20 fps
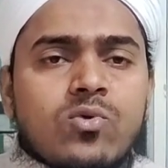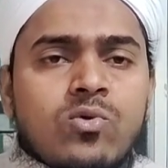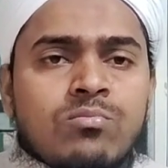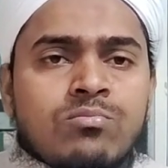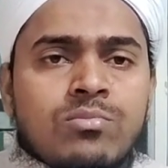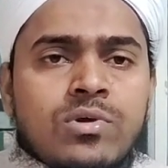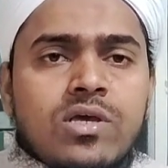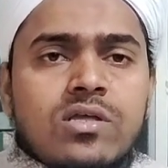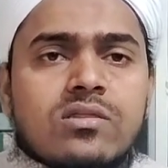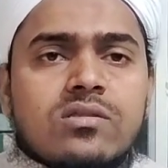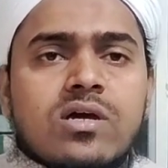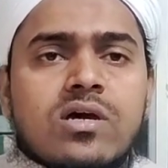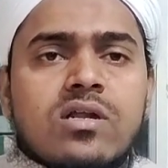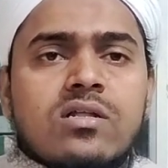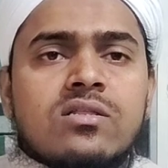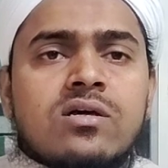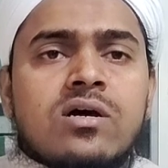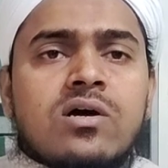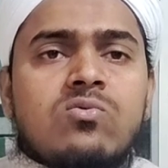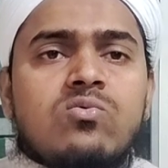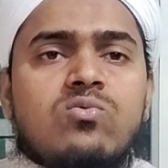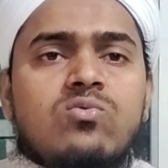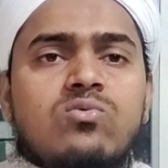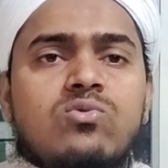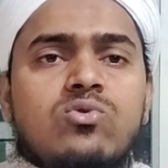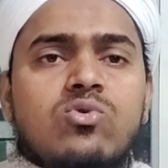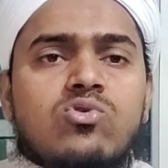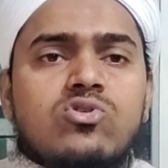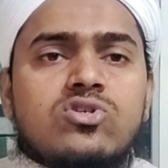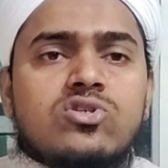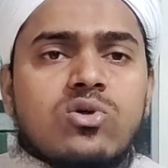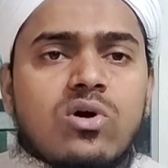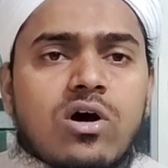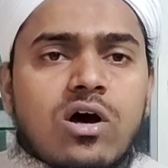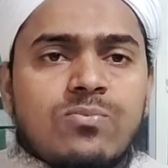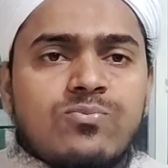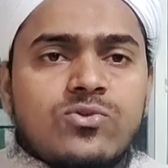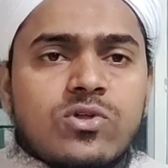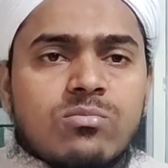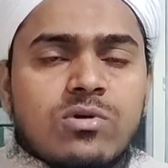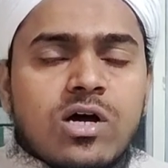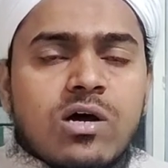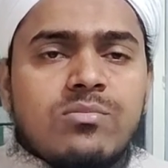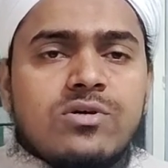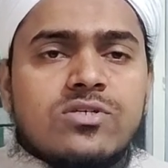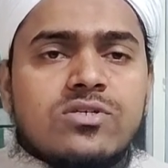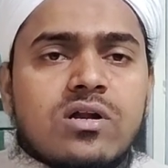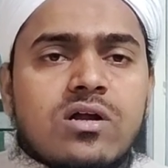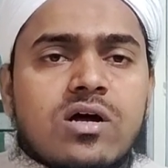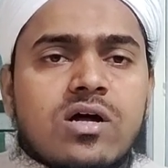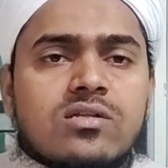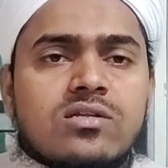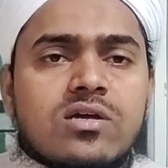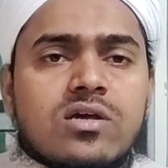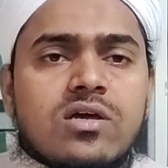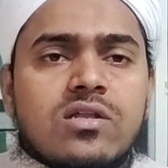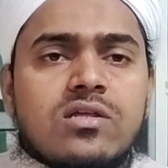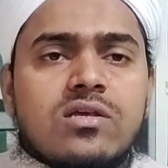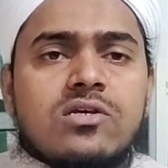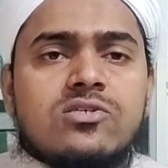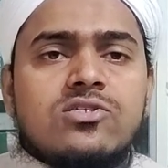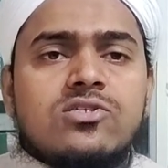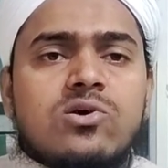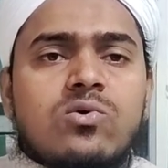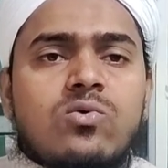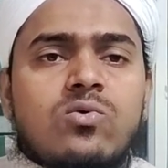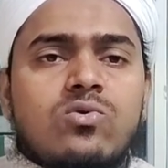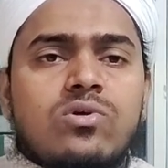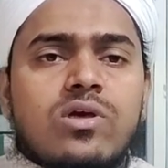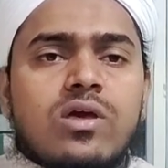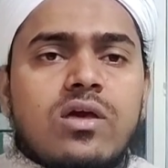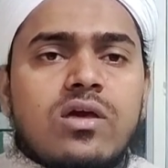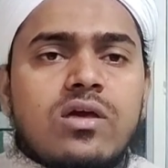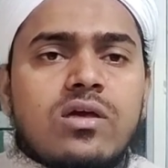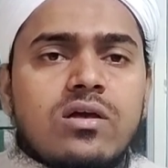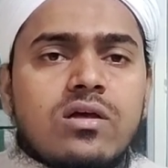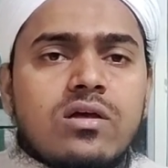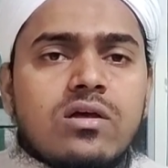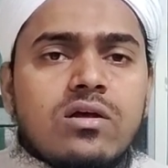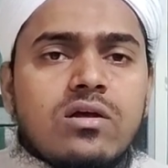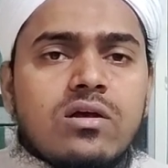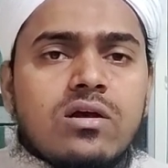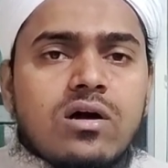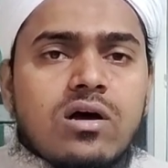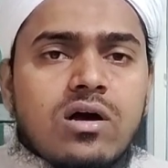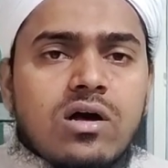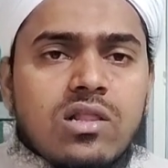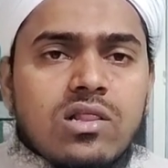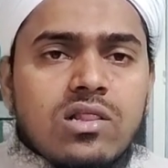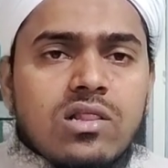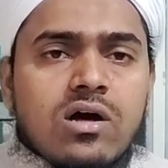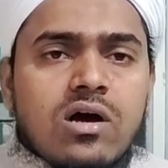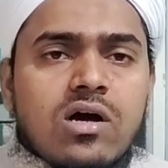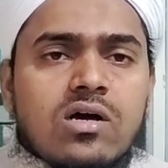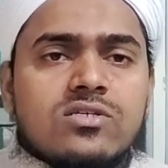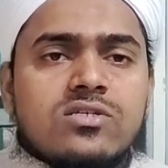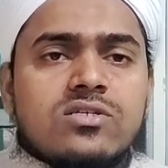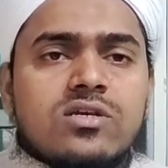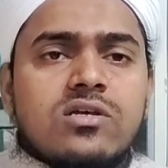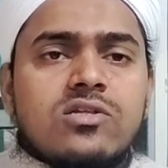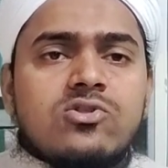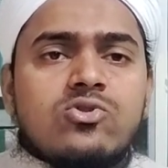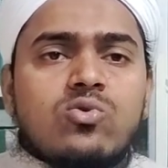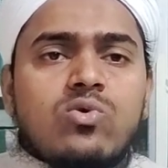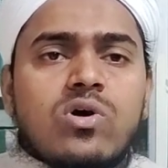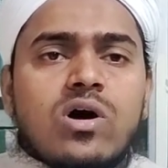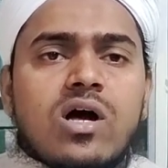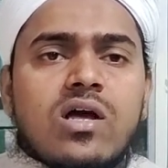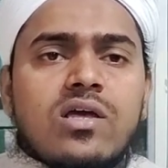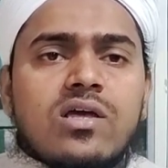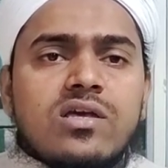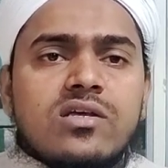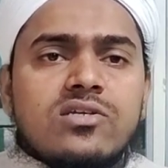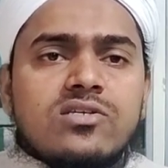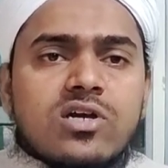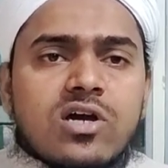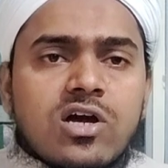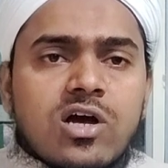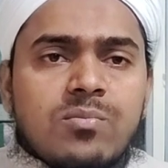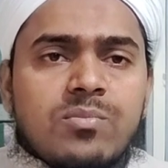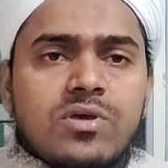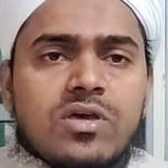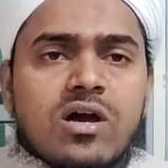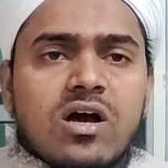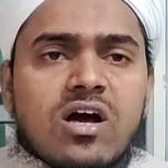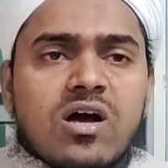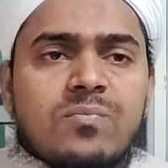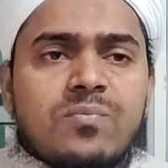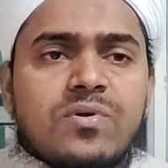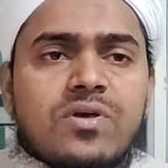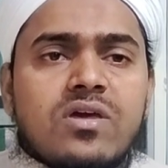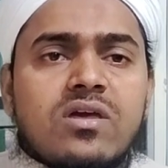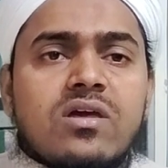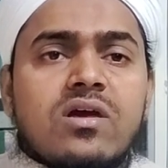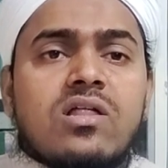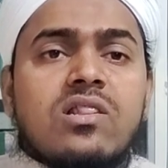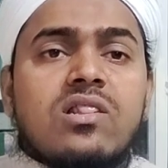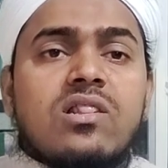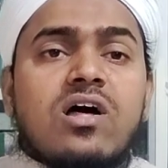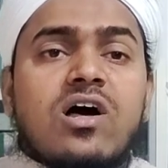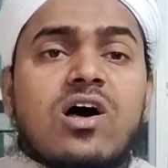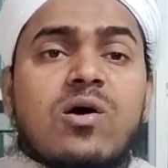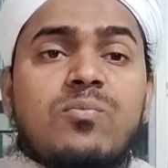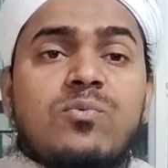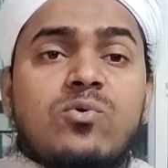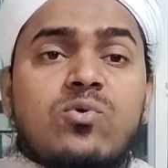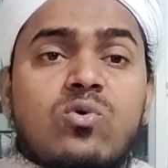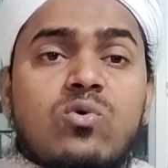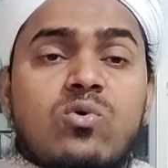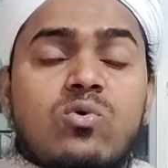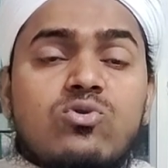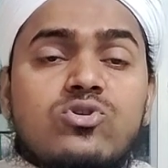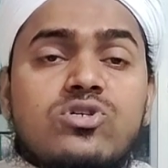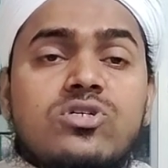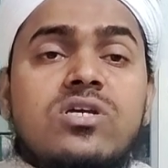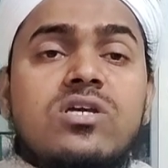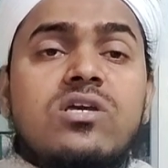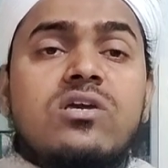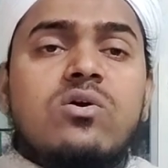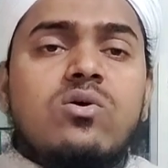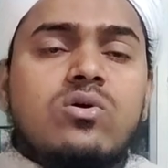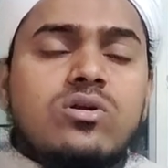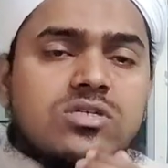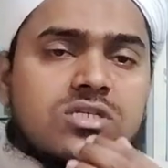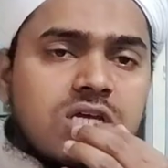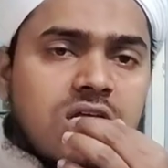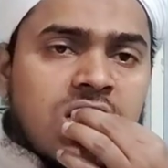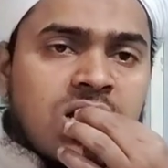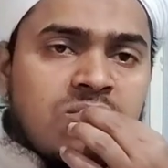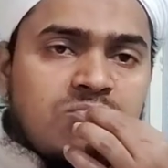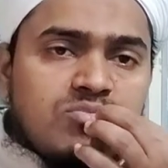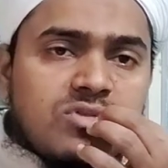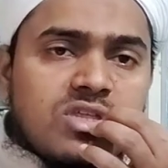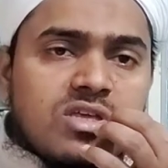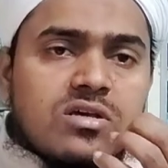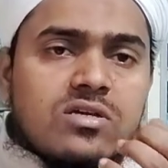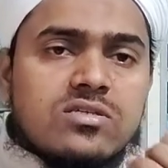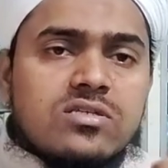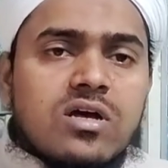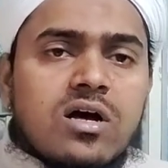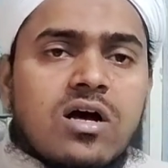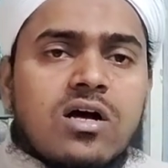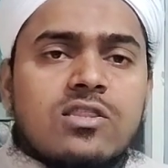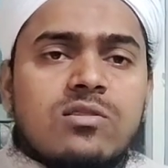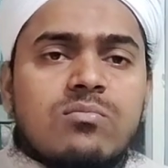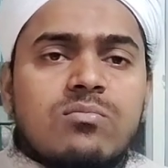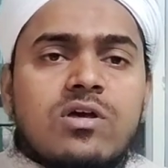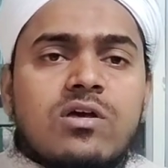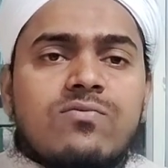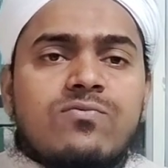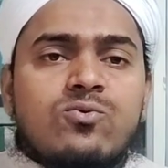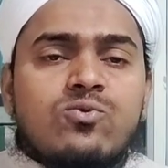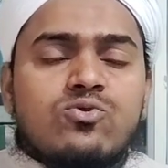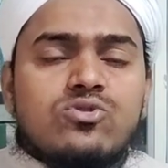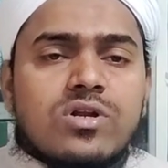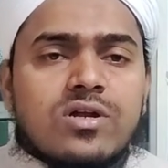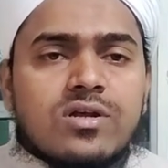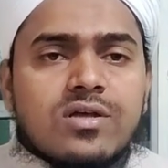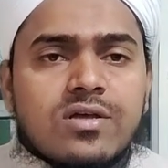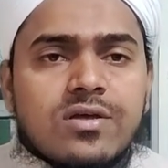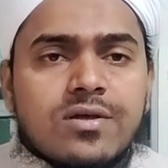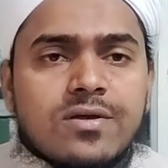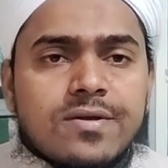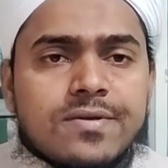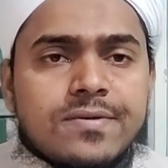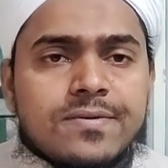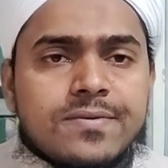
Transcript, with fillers: उम्मीद करता हूँ दोस्तों आप तमाम हजरात खैरियत से होंगे अल्लाह से दुआ है जहाँ भी आप हैं अल्लाह आपको खुशी और सलामती के साथ महफूज रखे